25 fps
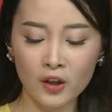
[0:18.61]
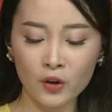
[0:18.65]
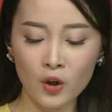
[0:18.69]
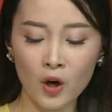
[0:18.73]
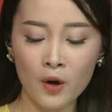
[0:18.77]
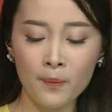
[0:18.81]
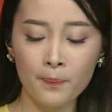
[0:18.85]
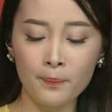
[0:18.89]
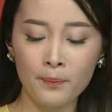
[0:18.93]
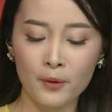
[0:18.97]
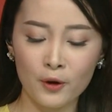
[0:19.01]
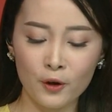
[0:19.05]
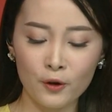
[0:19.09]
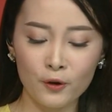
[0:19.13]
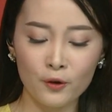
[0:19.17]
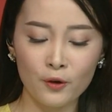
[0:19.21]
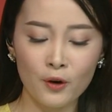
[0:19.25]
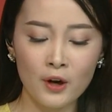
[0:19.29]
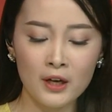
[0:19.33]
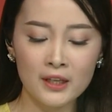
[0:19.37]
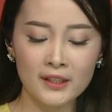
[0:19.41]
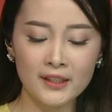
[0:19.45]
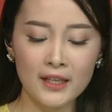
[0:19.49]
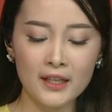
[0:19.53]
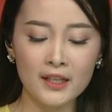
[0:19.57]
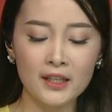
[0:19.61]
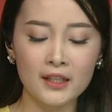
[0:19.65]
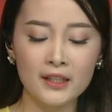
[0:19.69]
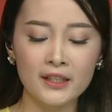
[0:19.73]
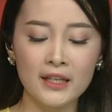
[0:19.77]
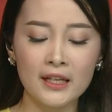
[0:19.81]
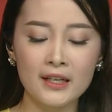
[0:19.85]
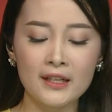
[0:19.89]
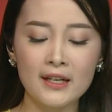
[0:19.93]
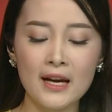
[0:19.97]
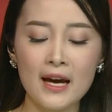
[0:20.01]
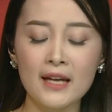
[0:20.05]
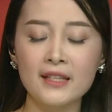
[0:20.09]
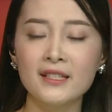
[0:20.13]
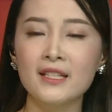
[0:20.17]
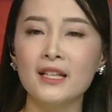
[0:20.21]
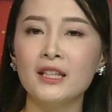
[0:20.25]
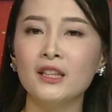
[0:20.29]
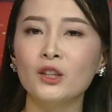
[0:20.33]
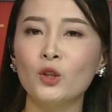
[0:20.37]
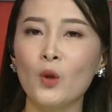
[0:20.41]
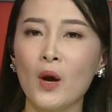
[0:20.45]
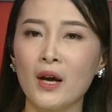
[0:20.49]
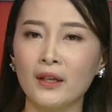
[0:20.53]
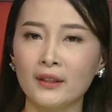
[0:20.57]
Up Blue sẽ được diễn ra
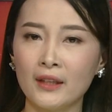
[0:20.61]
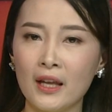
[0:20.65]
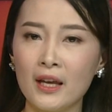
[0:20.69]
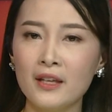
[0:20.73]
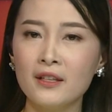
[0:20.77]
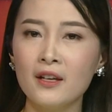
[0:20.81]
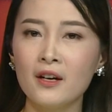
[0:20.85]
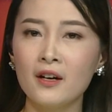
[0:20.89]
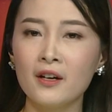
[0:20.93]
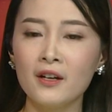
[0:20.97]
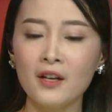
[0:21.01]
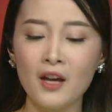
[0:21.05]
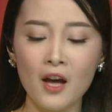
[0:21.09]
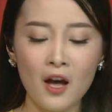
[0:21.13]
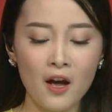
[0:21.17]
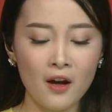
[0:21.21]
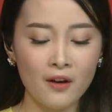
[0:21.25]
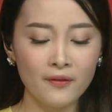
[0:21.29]
trên toàn thế giới